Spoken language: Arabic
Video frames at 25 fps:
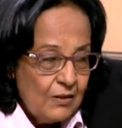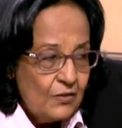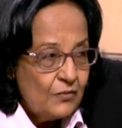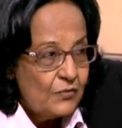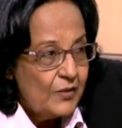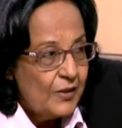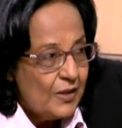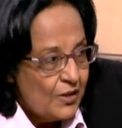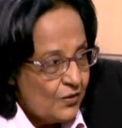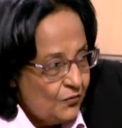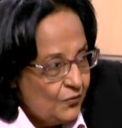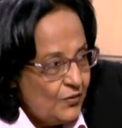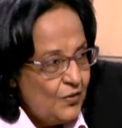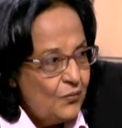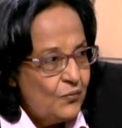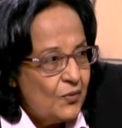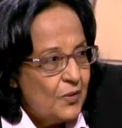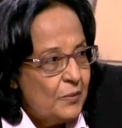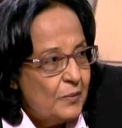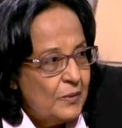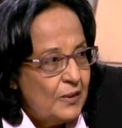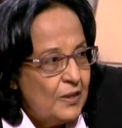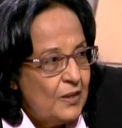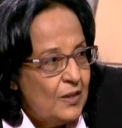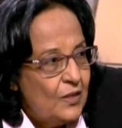فكان في في
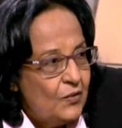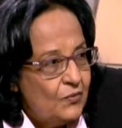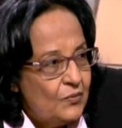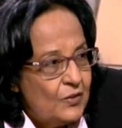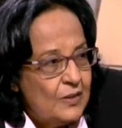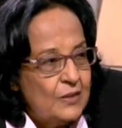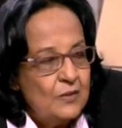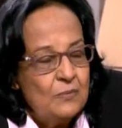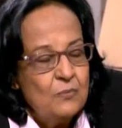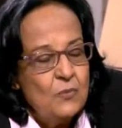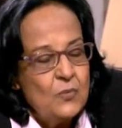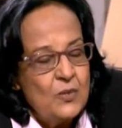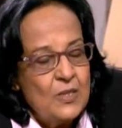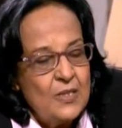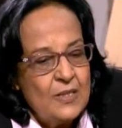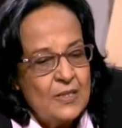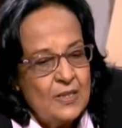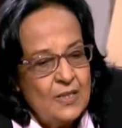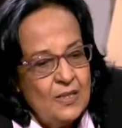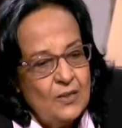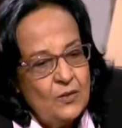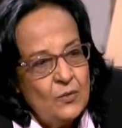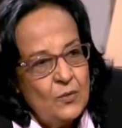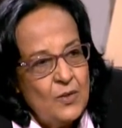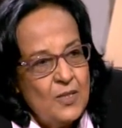رمضان اللي فات
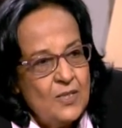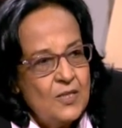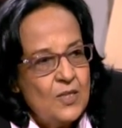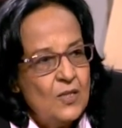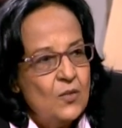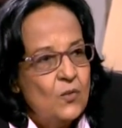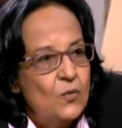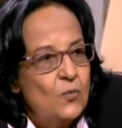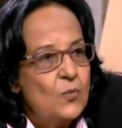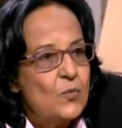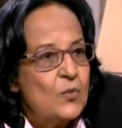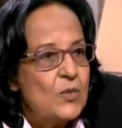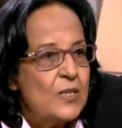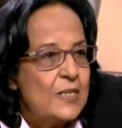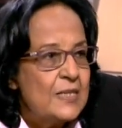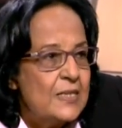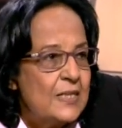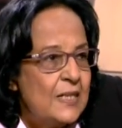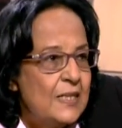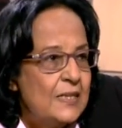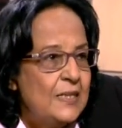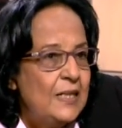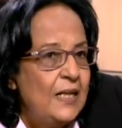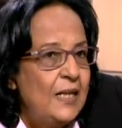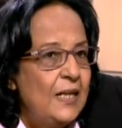مسلسلات كويسه
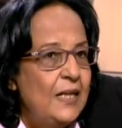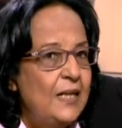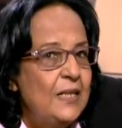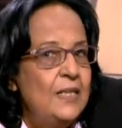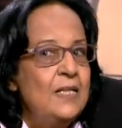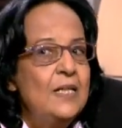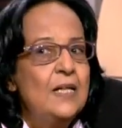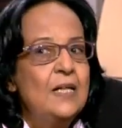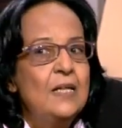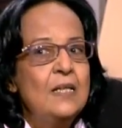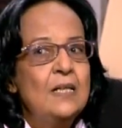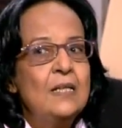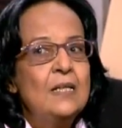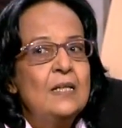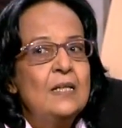ومسلسلات الحقيقه